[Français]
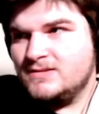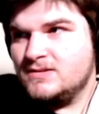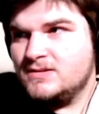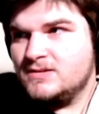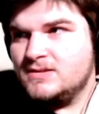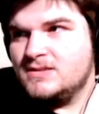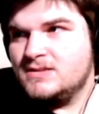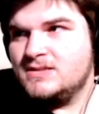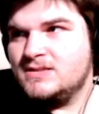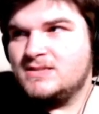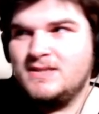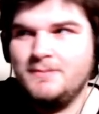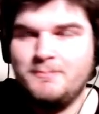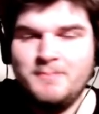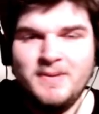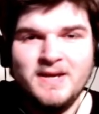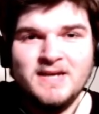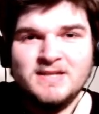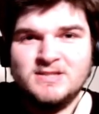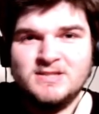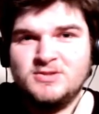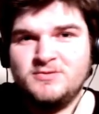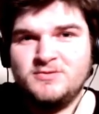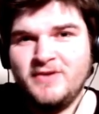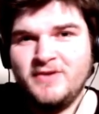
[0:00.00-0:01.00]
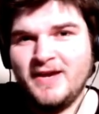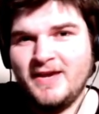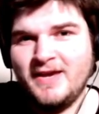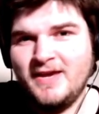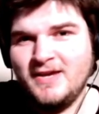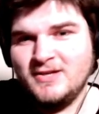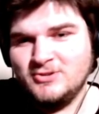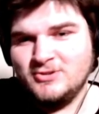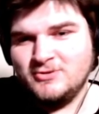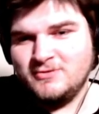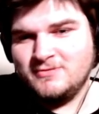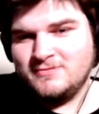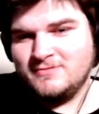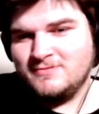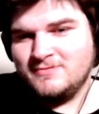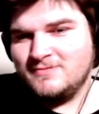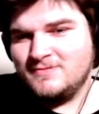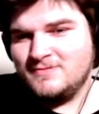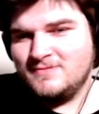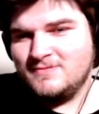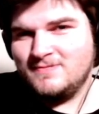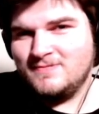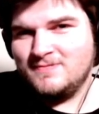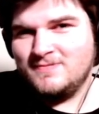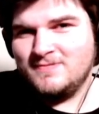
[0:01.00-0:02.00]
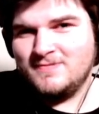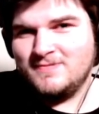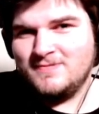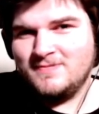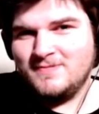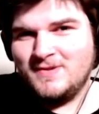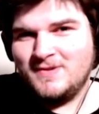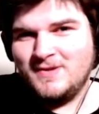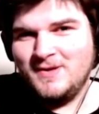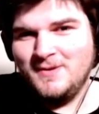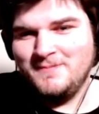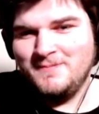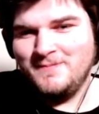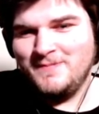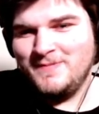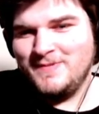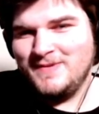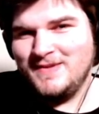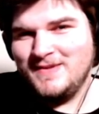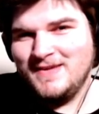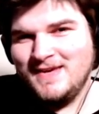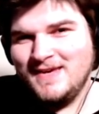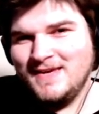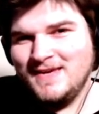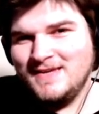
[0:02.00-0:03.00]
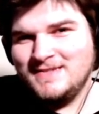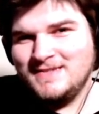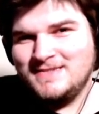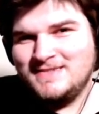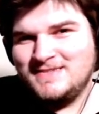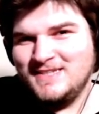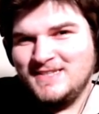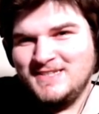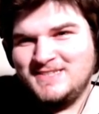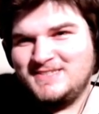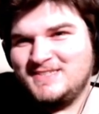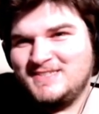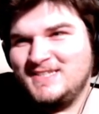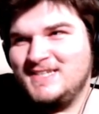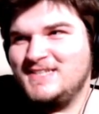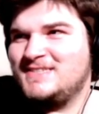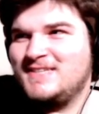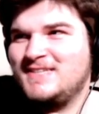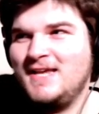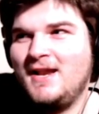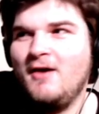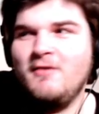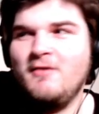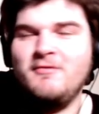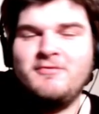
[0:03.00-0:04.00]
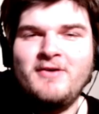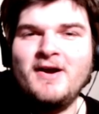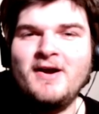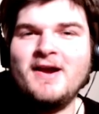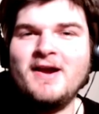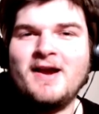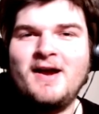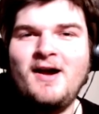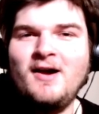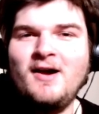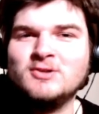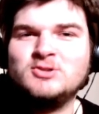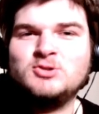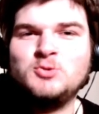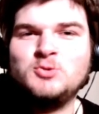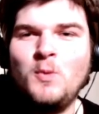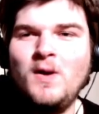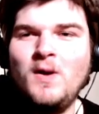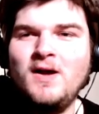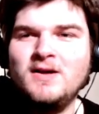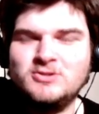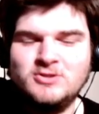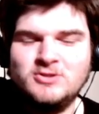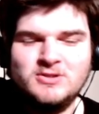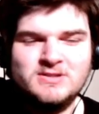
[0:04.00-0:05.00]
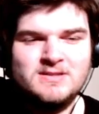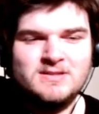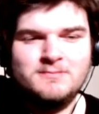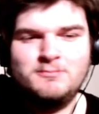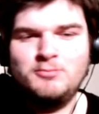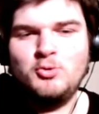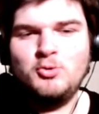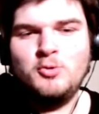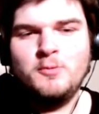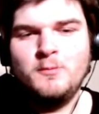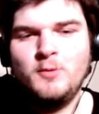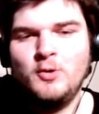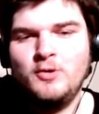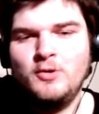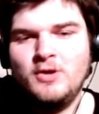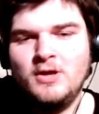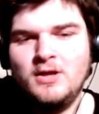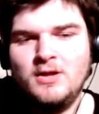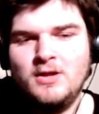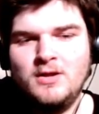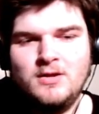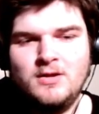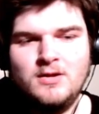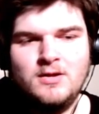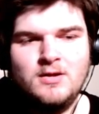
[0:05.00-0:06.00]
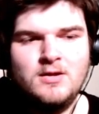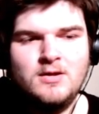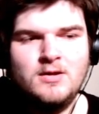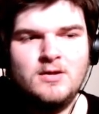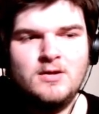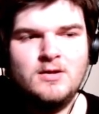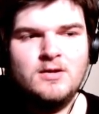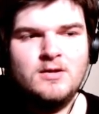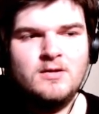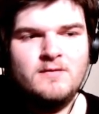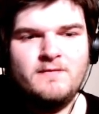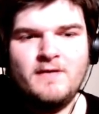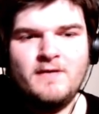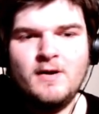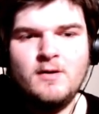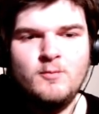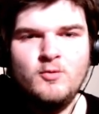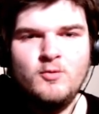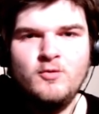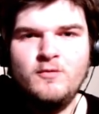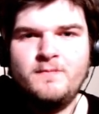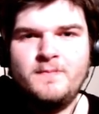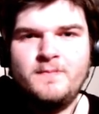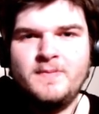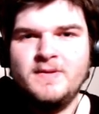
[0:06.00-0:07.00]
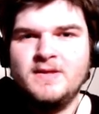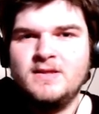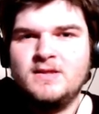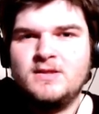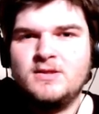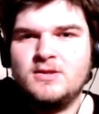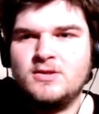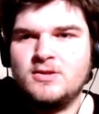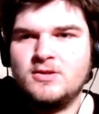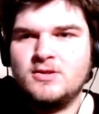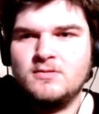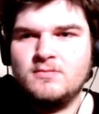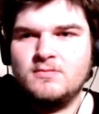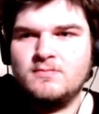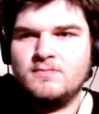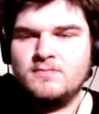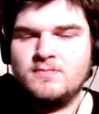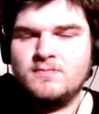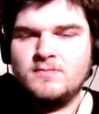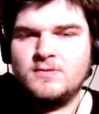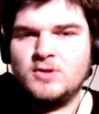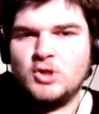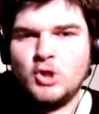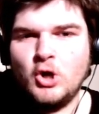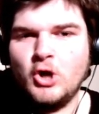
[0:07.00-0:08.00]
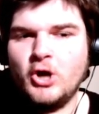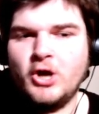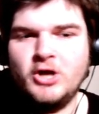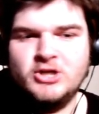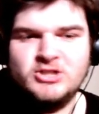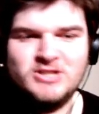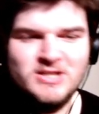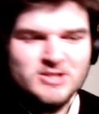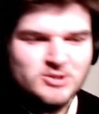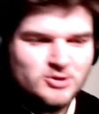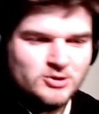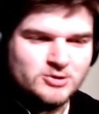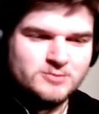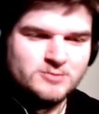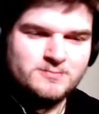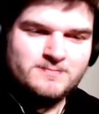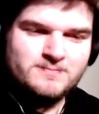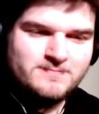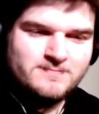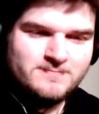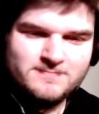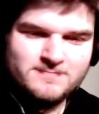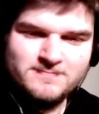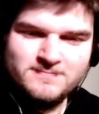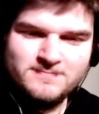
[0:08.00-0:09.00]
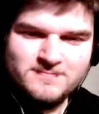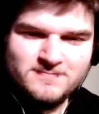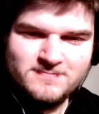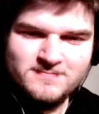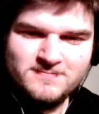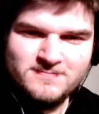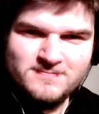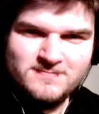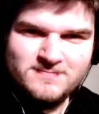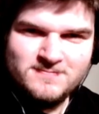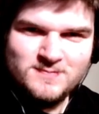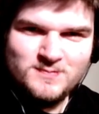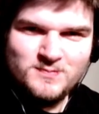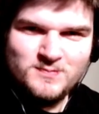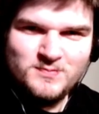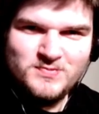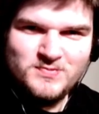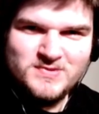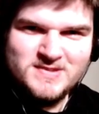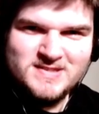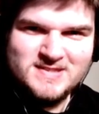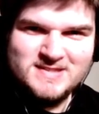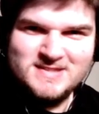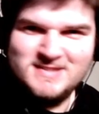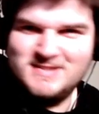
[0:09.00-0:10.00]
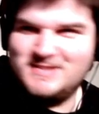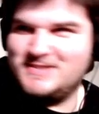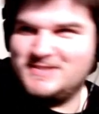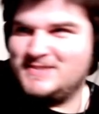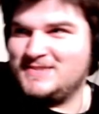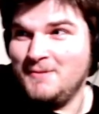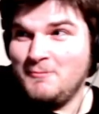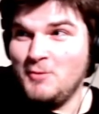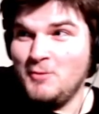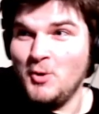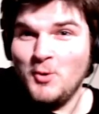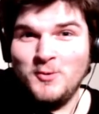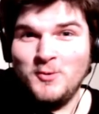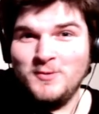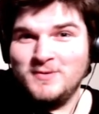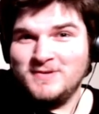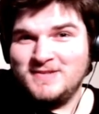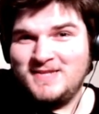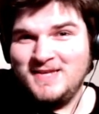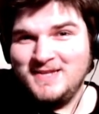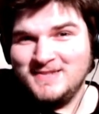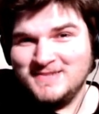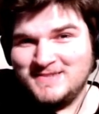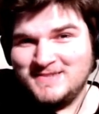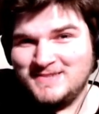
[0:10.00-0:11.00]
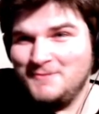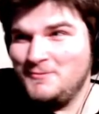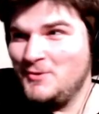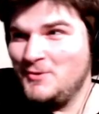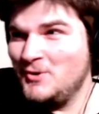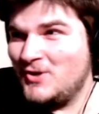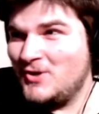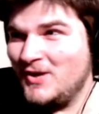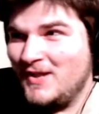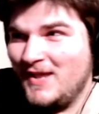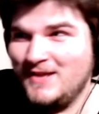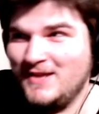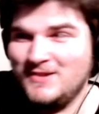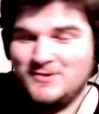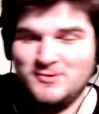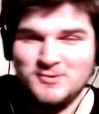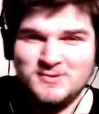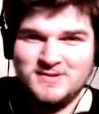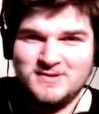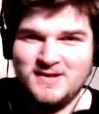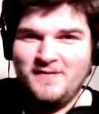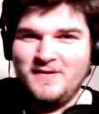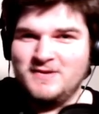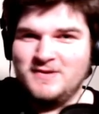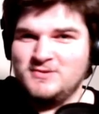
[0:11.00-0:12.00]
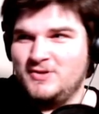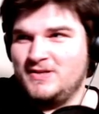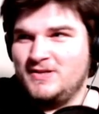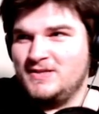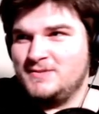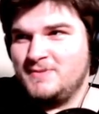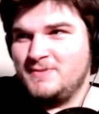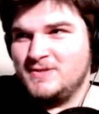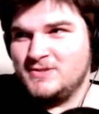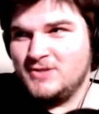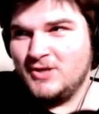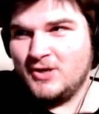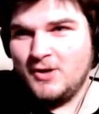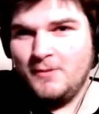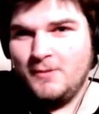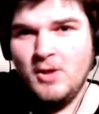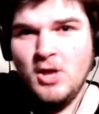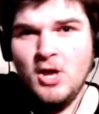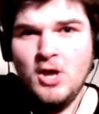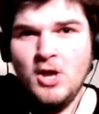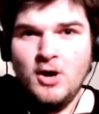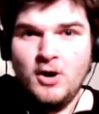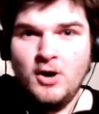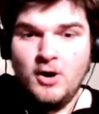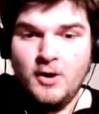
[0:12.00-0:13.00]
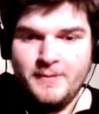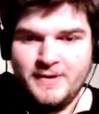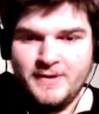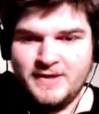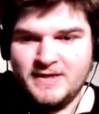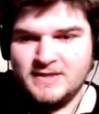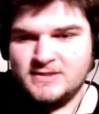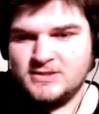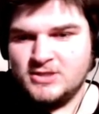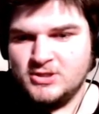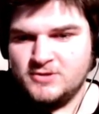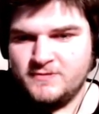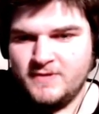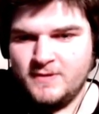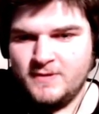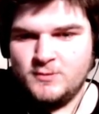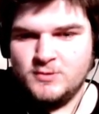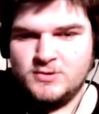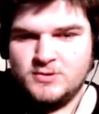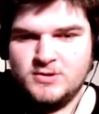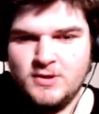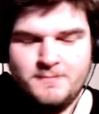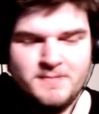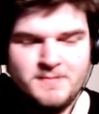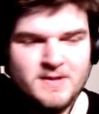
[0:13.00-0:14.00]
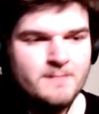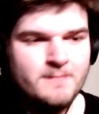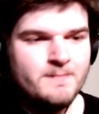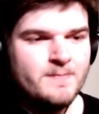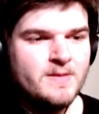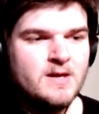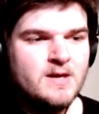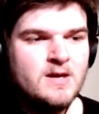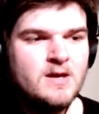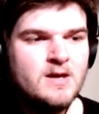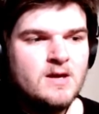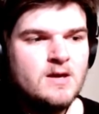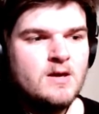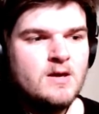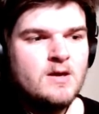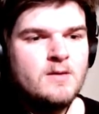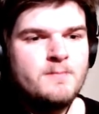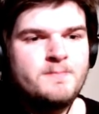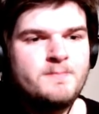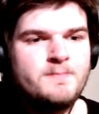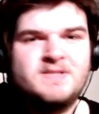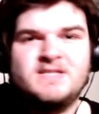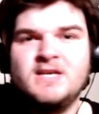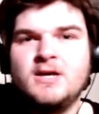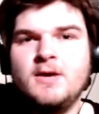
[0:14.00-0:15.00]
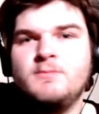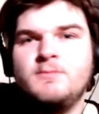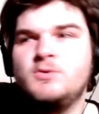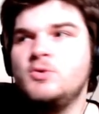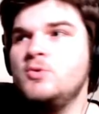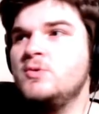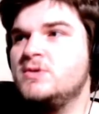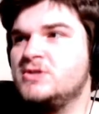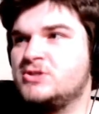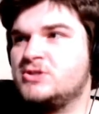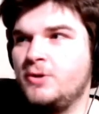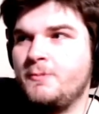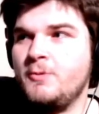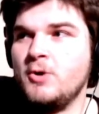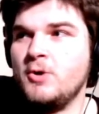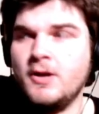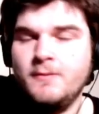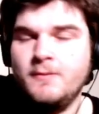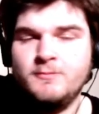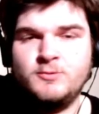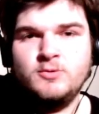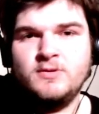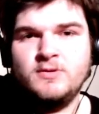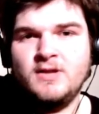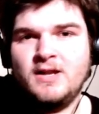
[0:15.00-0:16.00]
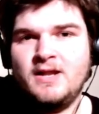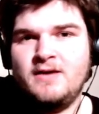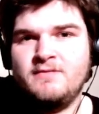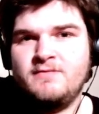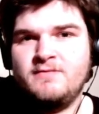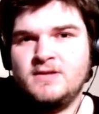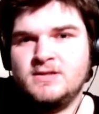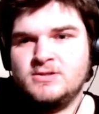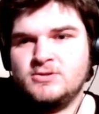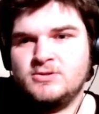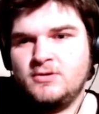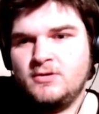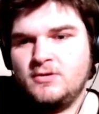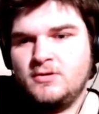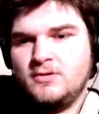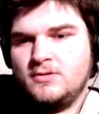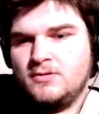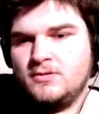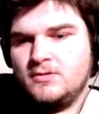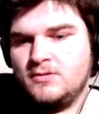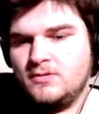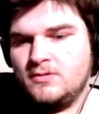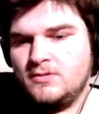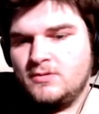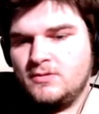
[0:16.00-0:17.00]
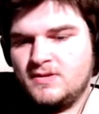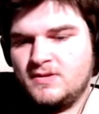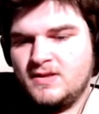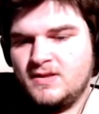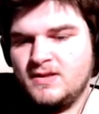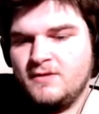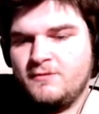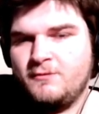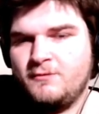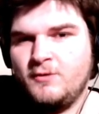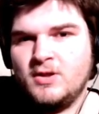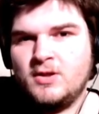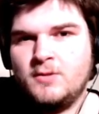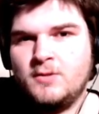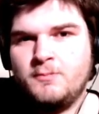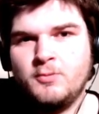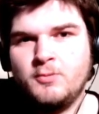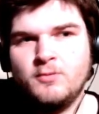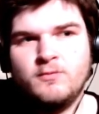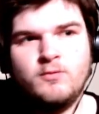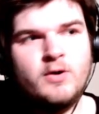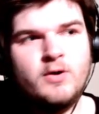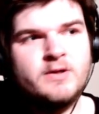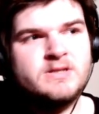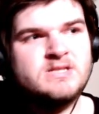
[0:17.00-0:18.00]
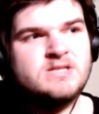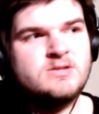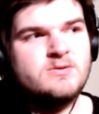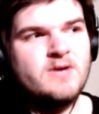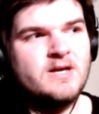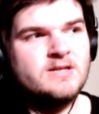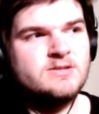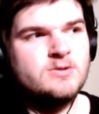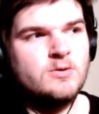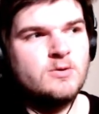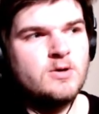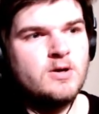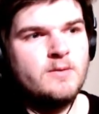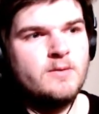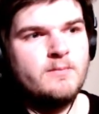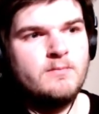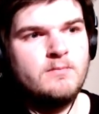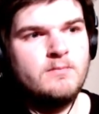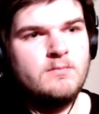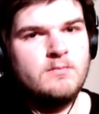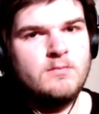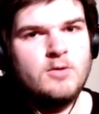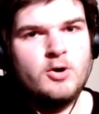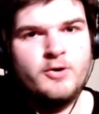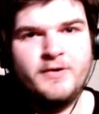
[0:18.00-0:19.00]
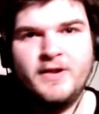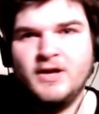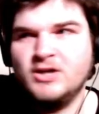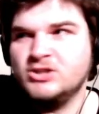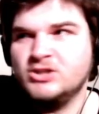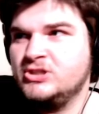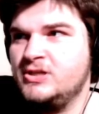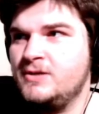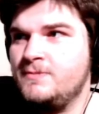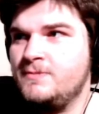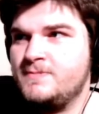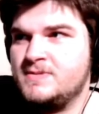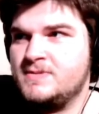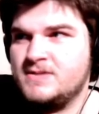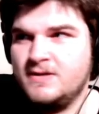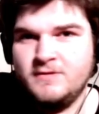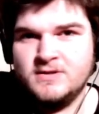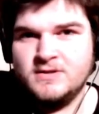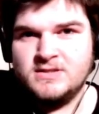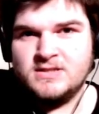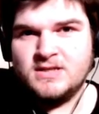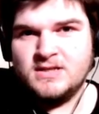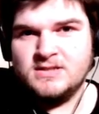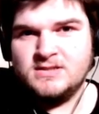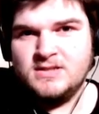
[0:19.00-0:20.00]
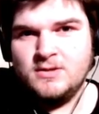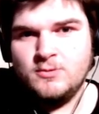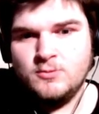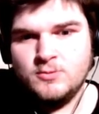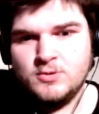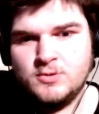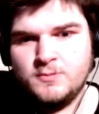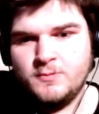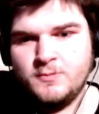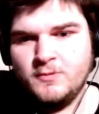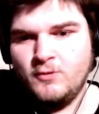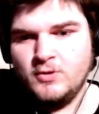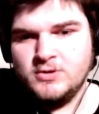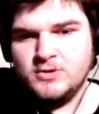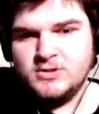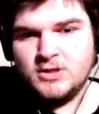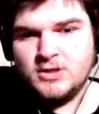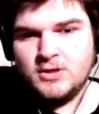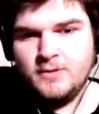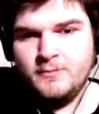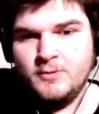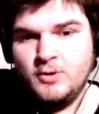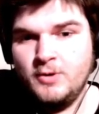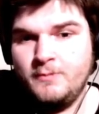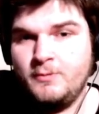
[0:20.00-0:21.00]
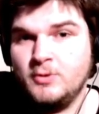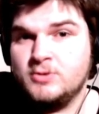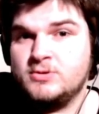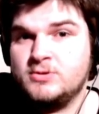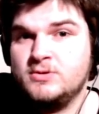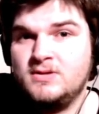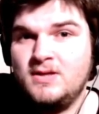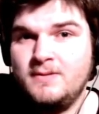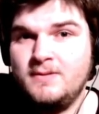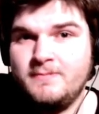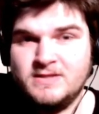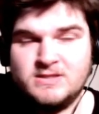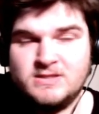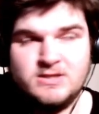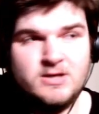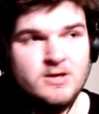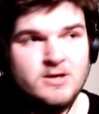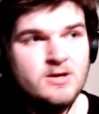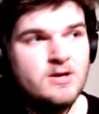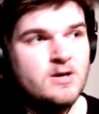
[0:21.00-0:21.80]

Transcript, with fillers: c'est pire si tu fais rien genre. Exact. Ouais non. C'est l'enfer en soi genre c'est beaucoup mieux de faire le move puis tu, seras rejeté genre c'est mieux. c'est mieux que d'être tout le temps dans une espèce de comme Ah, oh, mais qu'est-ce que je fais, tout ça. Puis, c'est comme tout. C'est un peu comme tout dans la vie. Genre, tu sais, des fois, tu peux voir une situation comme un danger, puis ça va te stresser, ou tu peux voir ça comme une opportunité parce que